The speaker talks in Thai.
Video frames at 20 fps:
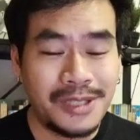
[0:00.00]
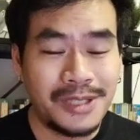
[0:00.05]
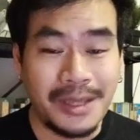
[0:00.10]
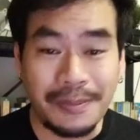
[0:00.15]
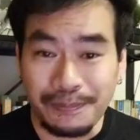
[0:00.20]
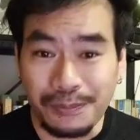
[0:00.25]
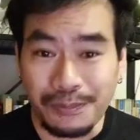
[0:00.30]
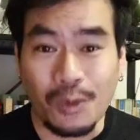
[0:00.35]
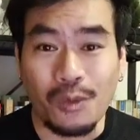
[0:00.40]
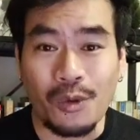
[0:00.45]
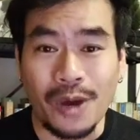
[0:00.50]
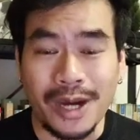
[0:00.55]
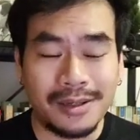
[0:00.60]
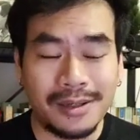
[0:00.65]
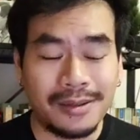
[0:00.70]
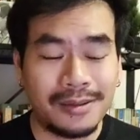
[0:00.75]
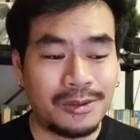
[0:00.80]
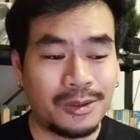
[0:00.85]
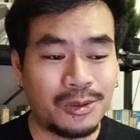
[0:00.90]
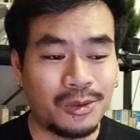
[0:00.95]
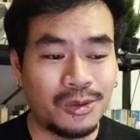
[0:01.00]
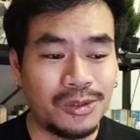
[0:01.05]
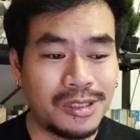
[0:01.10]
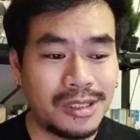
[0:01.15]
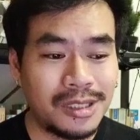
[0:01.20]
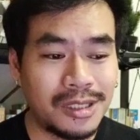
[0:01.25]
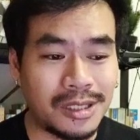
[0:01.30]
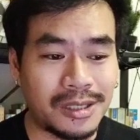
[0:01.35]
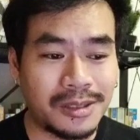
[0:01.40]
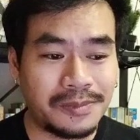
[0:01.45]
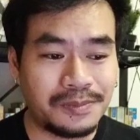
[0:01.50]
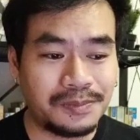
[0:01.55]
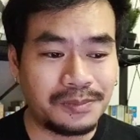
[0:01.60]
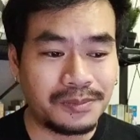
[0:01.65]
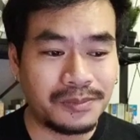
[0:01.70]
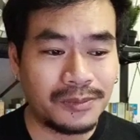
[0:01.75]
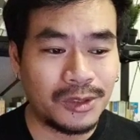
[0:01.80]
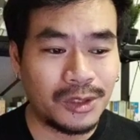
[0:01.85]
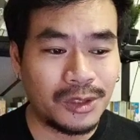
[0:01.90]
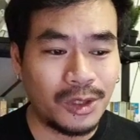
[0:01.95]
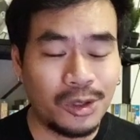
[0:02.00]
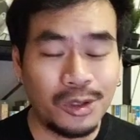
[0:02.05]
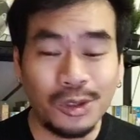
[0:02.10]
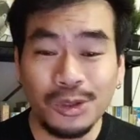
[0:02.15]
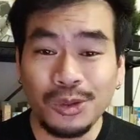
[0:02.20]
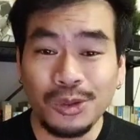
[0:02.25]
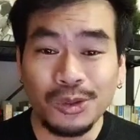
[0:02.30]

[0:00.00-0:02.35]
เจ็บปวด รู้สึกทน